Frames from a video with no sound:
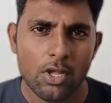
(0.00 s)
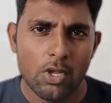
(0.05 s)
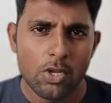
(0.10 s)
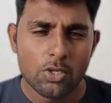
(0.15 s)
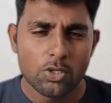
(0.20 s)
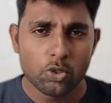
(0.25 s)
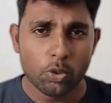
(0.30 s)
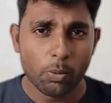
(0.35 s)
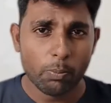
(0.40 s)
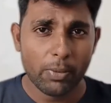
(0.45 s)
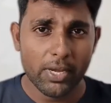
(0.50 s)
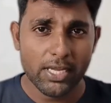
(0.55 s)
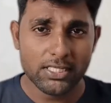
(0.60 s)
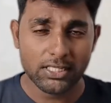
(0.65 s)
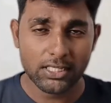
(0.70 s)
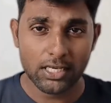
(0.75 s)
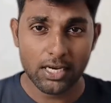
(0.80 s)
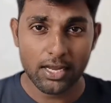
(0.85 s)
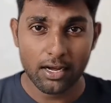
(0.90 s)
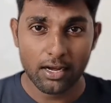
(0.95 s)
ஸோ
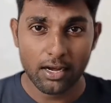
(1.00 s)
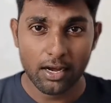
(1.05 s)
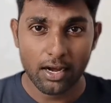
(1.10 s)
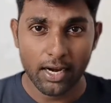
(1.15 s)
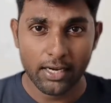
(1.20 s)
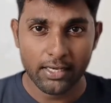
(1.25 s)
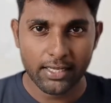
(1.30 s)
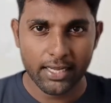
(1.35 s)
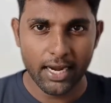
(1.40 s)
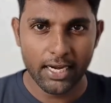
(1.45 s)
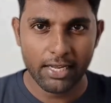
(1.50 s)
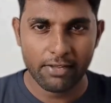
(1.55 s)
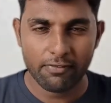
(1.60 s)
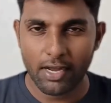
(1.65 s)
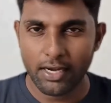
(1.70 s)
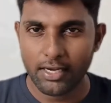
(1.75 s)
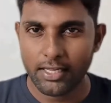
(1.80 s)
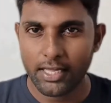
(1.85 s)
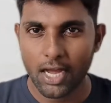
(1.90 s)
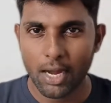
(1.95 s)
பேசிக்கலாக அன்கேனி
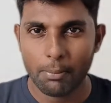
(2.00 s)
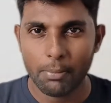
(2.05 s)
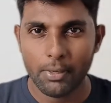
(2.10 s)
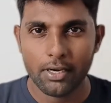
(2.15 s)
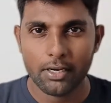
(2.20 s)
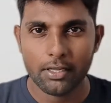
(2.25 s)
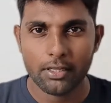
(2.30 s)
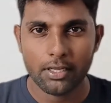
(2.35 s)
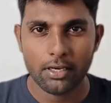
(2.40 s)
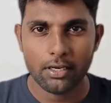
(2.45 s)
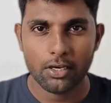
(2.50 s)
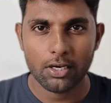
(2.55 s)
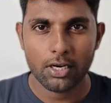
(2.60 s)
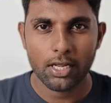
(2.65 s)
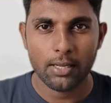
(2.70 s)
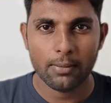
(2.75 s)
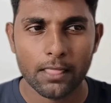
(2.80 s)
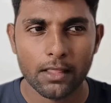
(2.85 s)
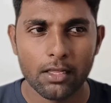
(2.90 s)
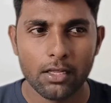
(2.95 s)
வேலி அப்படின்றது
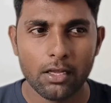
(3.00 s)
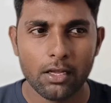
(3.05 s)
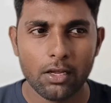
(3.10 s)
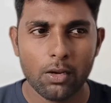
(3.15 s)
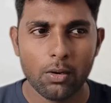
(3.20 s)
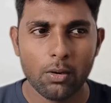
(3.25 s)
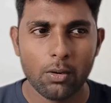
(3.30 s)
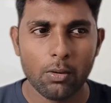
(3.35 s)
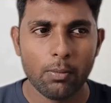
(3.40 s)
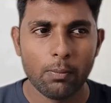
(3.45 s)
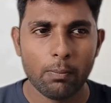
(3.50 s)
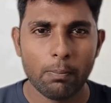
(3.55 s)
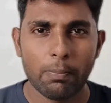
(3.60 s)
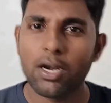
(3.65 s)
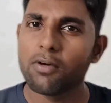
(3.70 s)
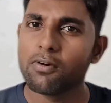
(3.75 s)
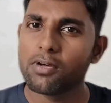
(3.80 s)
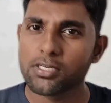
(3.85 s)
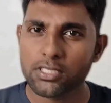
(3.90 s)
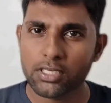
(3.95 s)
என்னென்னா
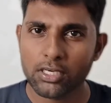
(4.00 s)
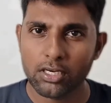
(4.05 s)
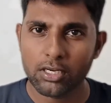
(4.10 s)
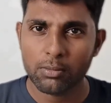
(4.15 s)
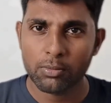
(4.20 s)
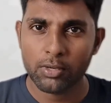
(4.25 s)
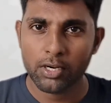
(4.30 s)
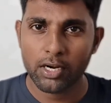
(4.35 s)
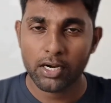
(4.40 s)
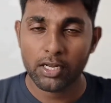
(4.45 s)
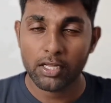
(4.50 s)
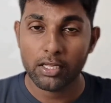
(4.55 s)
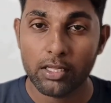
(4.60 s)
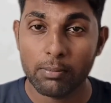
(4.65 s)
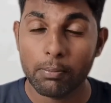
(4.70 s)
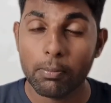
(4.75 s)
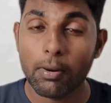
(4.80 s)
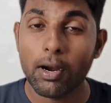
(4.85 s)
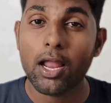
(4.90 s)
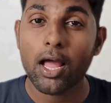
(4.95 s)
பல வருஷங்களுக்கு முன்னாடி
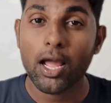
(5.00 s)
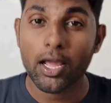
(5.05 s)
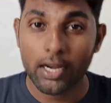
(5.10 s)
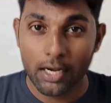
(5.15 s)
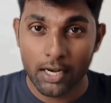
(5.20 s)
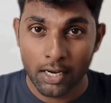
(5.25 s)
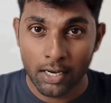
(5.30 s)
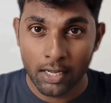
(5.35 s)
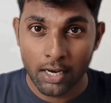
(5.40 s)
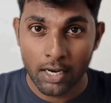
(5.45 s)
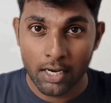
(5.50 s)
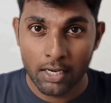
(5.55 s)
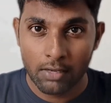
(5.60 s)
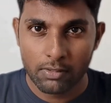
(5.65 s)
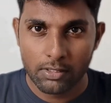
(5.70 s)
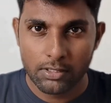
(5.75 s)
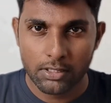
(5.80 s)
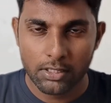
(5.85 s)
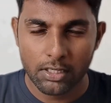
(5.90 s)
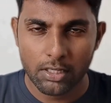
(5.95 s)
பல ஆயிரக்கணக்கான
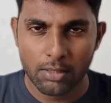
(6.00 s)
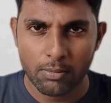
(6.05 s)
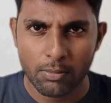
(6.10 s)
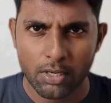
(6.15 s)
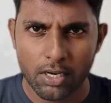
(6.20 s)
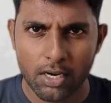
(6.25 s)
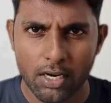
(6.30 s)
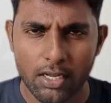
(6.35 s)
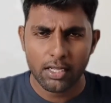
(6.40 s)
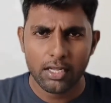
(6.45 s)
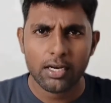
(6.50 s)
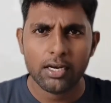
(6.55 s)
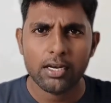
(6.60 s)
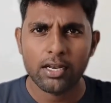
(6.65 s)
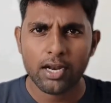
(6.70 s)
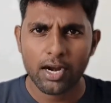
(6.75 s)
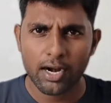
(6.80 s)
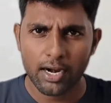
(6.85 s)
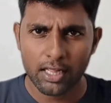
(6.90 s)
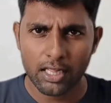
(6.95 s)
வருஷங்களுக்கு முன்னாடி
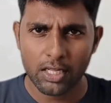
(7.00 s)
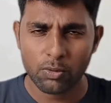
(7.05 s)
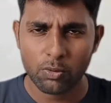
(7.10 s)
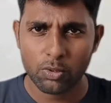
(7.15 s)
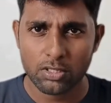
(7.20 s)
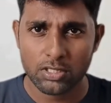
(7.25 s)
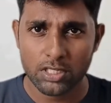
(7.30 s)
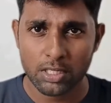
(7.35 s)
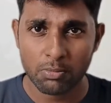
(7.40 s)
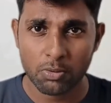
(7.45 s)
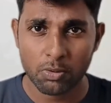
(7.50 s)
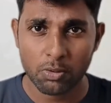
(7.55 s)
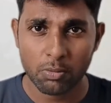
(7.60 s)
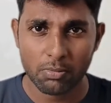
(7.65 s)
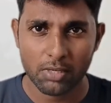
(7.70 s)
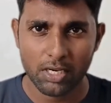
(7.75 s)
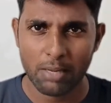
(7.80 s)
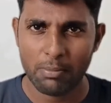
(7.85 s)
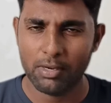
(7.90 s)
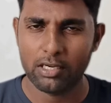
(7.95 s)
நடந்த ஒரு சம்பவம்
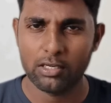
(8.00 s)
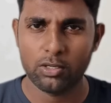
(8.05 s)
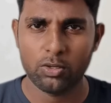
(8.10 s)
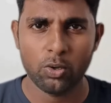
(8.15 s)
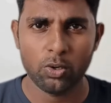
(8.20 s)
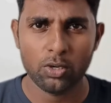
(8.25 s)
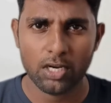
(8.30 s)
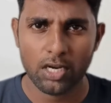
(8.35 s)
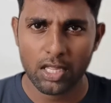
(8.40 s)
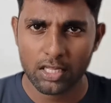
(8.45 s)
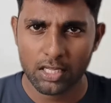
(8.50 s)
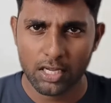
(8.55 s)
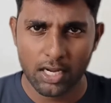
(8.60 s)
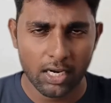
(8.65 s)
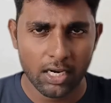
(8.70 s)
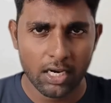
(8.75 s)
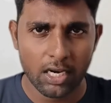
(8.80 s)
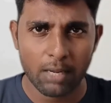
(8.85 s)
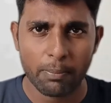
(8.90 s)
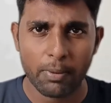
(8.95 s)
நமக்கு டோட்டலாக அதை
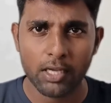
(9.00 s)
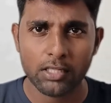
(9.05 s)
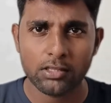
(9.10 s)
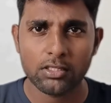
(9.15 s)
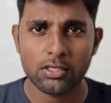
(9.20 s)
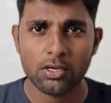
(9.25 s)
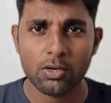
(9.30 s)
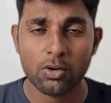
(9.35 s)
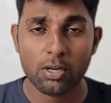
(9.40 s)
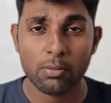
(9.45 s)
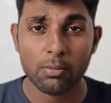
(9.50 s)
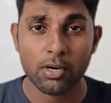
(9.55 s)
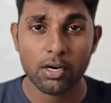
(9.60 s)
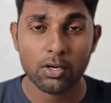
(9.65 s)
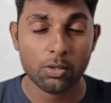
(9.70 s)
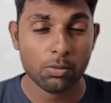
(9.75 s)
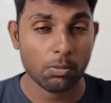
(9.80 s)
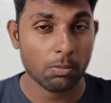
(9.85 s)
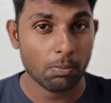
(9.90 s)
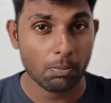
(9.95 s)
கண்ணில் பார்த்துருக்க கூட
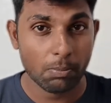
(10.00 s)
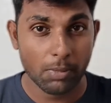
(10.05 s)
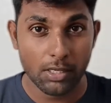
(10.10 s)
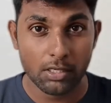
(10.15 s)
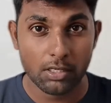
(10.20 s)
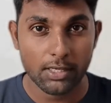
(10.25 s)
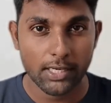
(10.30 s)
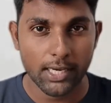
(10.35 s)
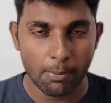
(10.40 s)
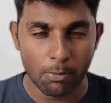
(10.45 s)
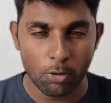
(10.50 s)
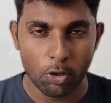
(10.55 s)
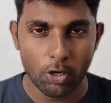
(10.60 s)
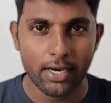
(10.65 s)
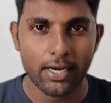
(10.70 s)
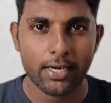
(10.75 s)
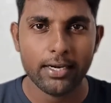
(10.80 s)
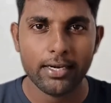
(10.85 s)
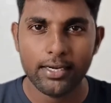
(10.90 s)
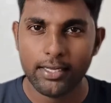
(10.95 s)
மாட்டோம் பட்
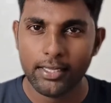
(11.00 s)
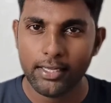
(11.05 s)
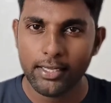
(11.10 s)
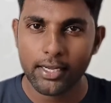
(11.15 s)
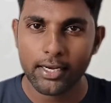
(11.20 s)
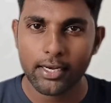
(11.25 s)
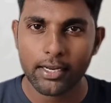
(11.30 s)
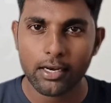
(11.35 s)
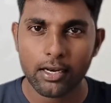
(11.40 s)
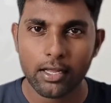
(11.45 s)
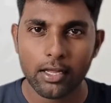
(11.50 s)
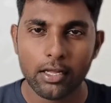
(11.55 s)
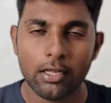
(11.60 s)
நம்மளோட டிஎன்ஏல